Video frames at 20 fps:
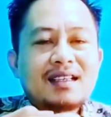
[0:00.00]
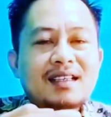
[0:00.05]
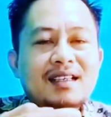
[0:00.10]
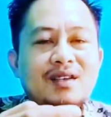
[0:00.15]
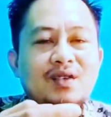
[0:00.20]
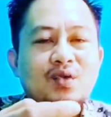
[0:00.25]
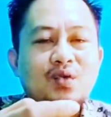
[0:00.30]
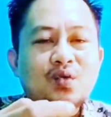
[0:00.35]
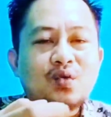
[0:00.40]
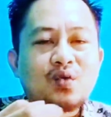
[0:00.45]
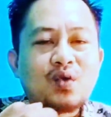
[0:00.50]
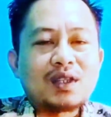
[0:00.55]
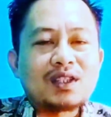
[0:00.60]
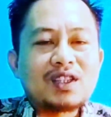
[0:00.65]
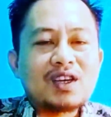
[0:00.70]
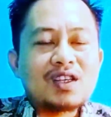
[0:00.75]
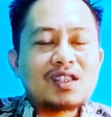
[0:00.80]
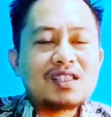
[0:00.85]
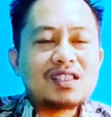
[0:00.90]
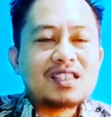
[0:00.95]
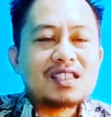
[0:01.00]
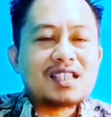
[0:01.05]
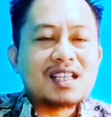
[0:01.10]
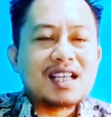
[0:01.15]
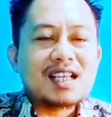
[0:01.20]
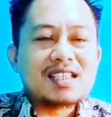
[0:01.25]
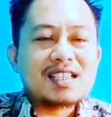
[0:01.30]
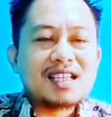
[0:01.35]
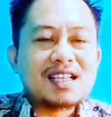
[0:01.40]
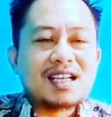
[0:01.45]
Weton
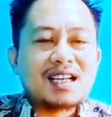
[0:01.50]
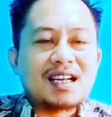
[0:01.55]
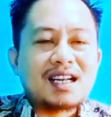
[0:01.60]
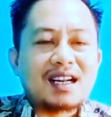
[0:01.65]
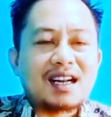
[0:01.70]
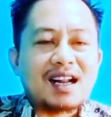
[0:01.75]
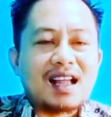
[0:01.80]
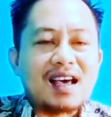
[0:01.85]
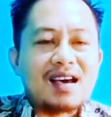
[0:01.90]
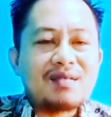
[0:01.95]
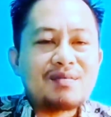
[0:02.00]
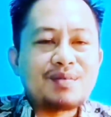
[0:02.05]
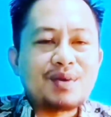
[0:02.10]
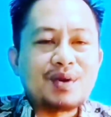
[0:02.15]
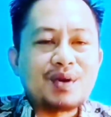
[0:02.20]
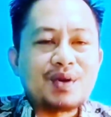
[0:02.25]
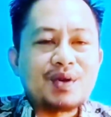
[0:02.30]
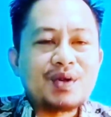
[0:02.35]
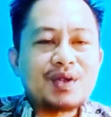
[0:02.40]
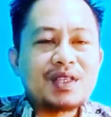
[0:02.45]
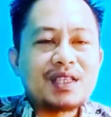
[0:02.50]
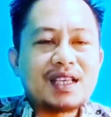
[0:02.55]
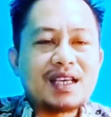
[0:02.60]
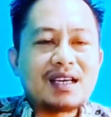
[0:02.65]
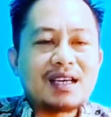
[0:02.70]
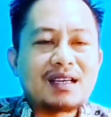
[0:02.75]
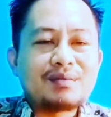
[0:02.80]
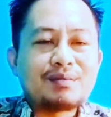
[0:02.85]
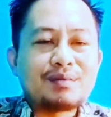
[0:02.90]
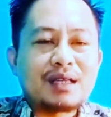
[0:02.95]
Selasa dan Rabu
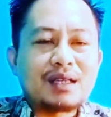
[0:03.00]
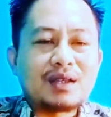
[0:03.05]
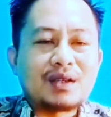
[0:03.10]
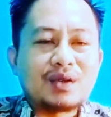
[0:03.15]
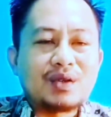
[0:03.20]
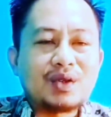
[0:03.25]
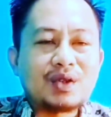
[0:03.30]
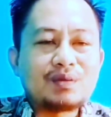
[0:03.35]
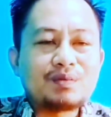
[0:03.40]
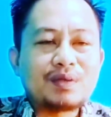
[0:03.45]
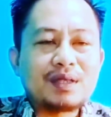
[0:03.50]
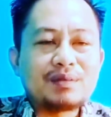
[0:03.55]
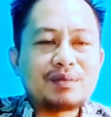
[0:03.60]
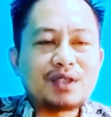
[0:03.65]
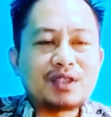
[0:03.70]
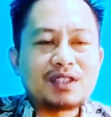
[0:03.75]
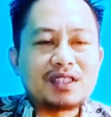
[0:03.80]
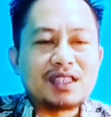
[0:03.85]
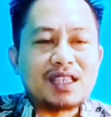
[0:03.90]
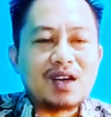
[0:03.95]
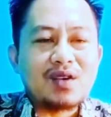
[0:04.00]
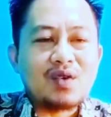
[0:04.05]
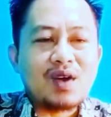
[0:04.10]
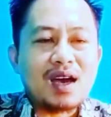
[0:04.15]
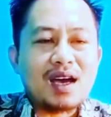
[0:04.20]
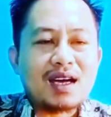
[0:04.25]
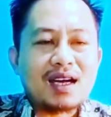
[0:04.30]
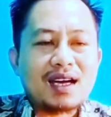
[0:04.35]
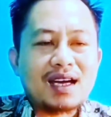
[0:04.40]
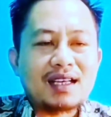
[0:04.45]
yang menurut Primbon
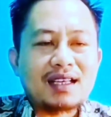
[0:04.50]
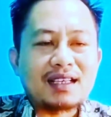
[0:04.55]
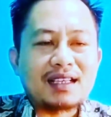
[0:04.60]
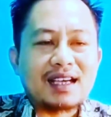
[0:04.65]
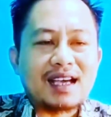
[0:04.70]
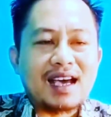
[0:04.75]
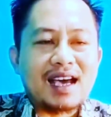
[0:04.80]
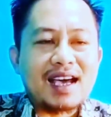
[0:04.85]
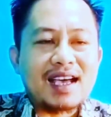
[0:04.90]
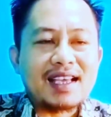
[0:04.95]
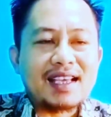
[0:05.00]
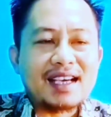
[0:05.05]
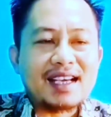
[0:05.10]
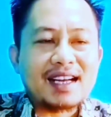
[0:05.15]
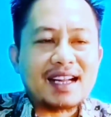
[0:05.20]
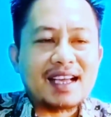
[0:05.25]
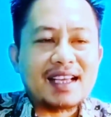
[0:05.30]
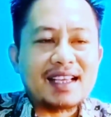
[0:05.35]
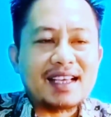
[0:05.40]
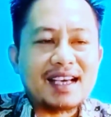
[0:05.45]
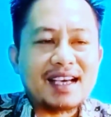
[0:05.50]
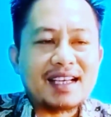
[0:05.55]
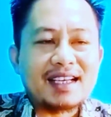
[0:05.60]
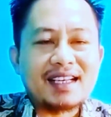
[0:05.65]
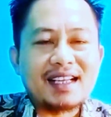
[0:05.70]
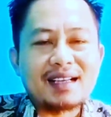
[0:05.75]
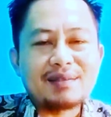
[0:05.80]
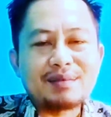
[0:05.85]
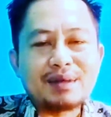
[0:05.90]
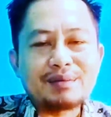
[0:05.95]
Jawa akan kaya
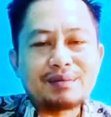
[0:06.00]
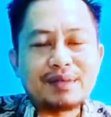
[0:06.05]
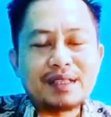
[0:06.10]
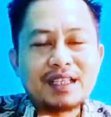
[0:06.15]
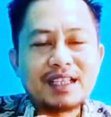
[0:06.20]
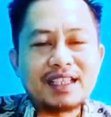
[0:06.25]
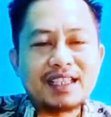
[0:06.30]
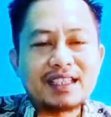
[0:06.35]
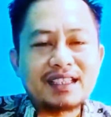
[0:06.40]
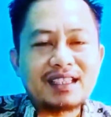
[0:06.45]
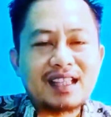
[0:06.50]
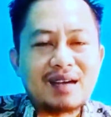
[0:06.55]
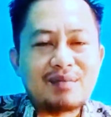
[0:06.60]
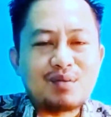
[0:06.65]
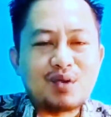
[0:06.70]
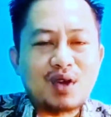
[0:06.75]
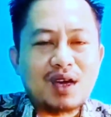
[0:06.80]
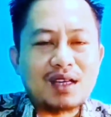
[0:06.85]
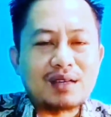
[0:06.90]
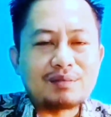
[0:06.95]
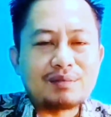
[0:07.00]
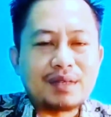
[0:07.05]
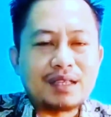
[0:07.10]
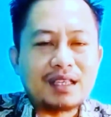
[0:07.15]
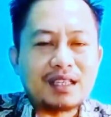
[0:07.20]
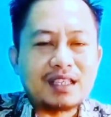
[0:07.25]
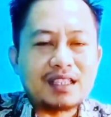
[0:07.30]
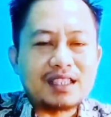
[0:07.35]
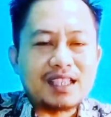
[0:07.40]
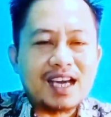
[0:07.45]
raya dan memiliki tabungan
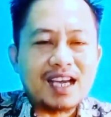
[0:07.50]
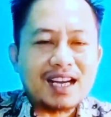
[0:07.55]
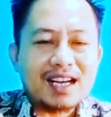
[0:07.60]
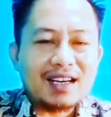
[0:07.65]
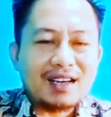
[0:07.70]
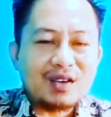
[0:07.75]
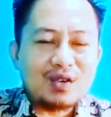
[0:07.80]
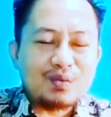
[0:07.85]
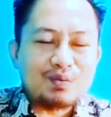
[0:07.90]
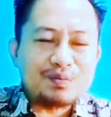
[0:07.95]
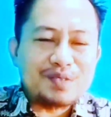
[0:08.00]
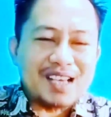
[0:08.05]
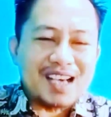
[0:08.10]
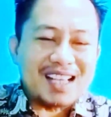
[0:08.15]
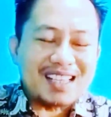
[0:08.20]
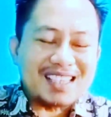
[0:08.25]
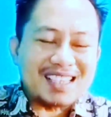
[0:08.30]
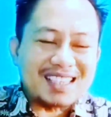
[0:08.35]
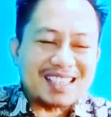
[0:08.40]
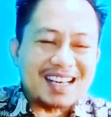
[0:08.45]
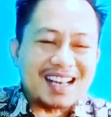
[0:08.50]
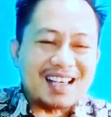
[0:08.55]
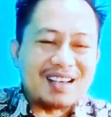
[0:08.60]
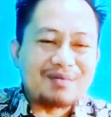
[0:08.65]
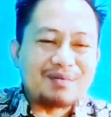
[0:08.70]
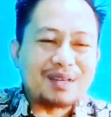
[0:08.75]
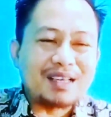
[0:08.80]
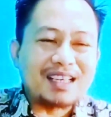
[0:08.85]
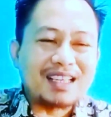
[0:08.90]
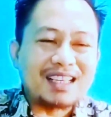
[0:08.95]
miliaran rupiah
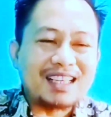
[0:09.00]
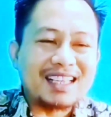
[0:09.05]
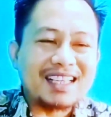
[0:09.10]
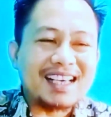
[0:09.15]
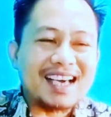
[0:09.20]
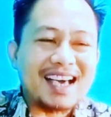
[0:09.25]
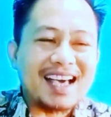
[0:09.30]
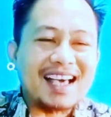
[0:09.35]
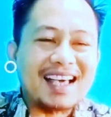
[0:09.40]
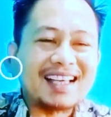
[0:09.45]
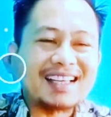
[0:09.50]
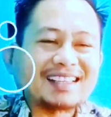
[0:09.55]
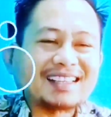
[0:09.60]
setelah menikah.